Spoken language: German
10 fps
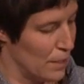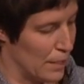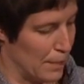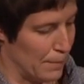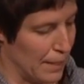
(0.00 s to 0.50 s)

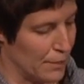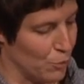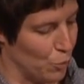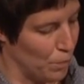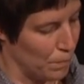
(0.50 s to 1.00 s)
Das sieht man jetzt
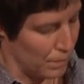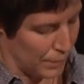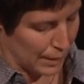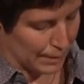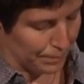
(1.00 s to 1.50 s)

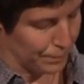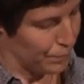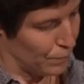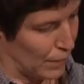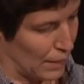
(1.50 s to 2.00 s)
oben, ähm,
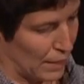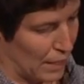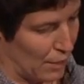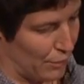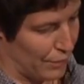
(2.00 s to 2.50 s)
dass er
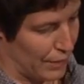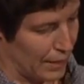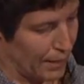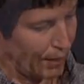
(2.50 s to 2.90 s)
da auf das